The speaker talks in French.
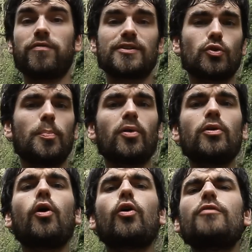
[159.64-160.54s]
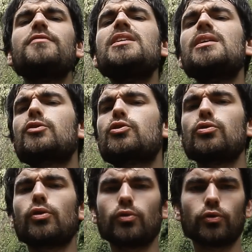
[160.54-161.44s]
On va cependant revenir
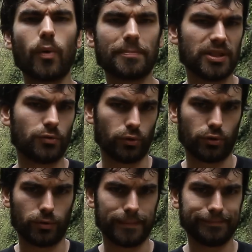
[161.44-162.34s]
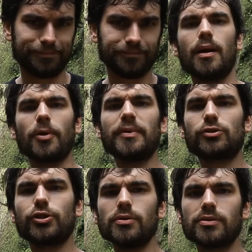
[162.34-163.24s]
sur deux, trois petits trucs. La
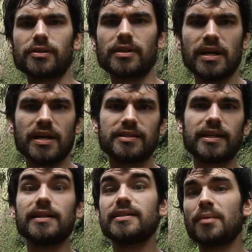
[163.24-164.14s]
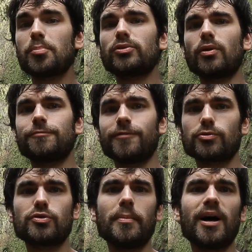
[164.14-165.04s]
première chose, c'est que les importantes
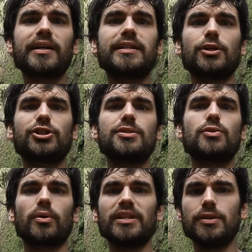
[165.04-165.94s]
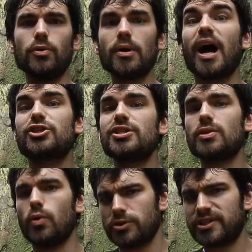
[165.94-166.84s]
forces de marée qui agissent sur Io
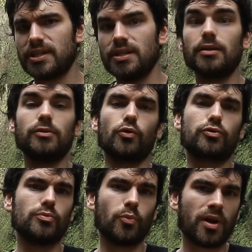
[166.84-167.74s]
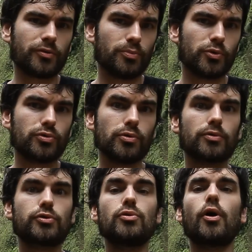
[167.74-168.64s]
agissent aussi, dans une moindre mesure,
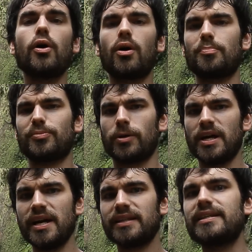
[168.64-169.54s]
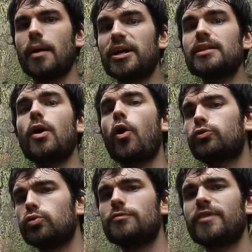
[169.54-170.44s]
sur Europe, qui abrite
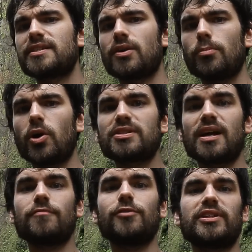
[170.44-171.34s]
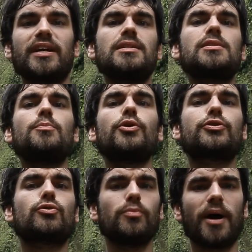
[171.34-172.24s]
en toute vraisemblance un volcanisme
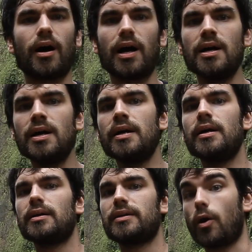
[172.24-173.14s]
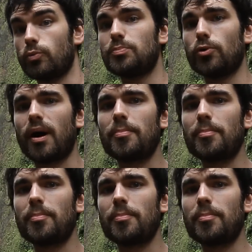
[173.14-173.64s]
sous-marin. Car oui, pour